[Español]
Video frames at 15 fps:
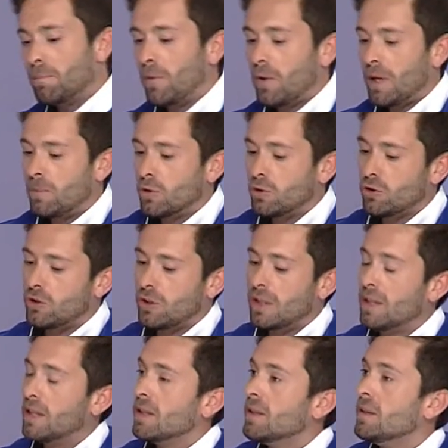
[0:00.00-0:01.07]
podremos
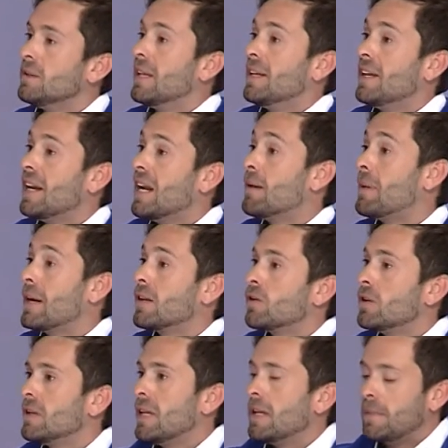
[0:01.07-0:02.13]
eh, tener el aparato
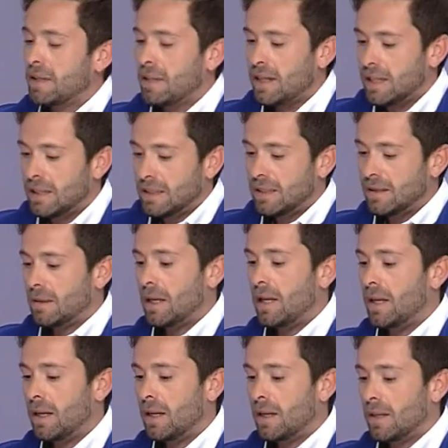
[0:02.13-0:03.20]
de telemetría.
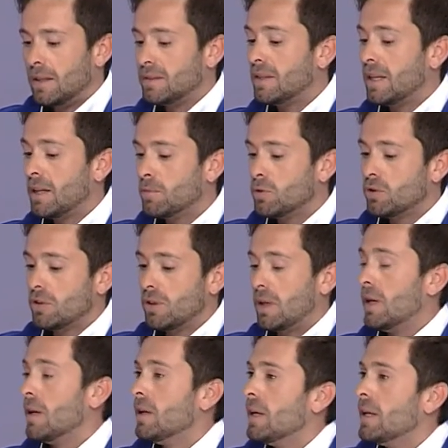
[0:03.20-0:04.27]
Eh, estaremos
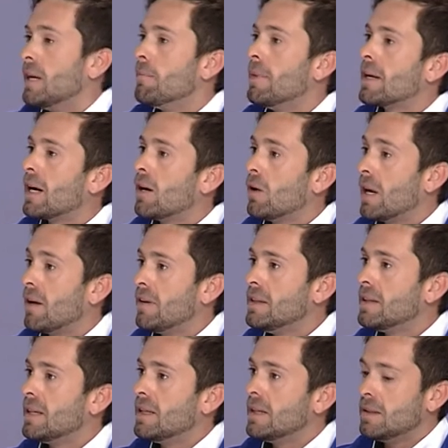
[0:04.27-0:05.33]
en el mercado a la
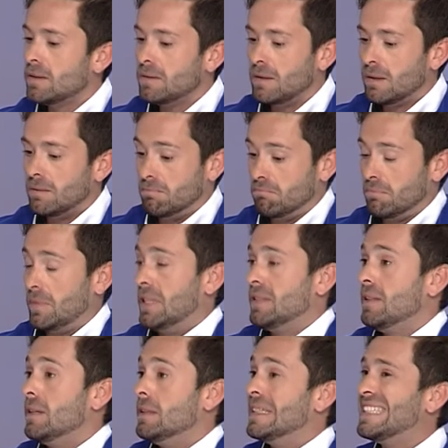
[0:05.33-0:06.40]
venta
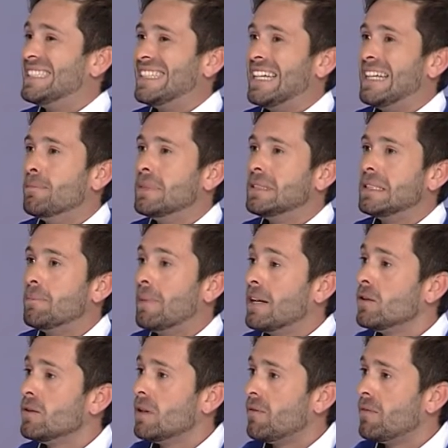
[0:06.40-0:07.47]
desde el mes de
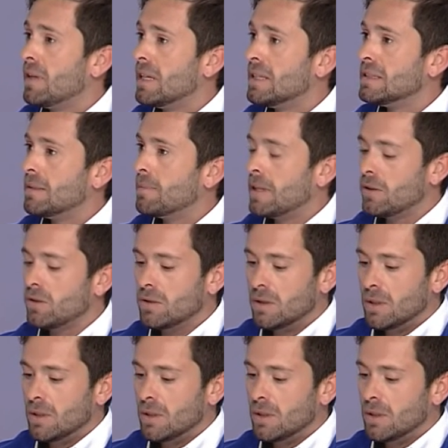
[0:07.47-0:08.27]
mayo, a finales de mayo.